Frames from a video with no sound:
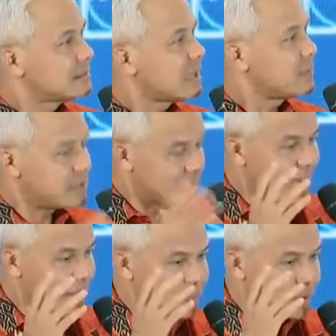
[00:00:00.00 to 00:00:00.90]
Tapi
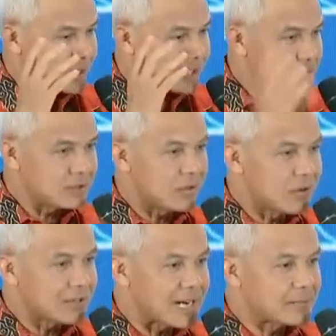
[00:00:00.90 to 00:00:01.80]
Singapura itu
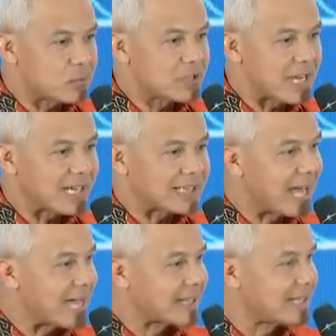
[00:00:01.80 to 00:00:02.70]
orang punya
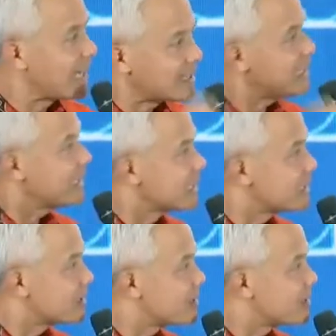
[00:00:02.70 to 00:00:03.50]
ketaatan yang tinggi.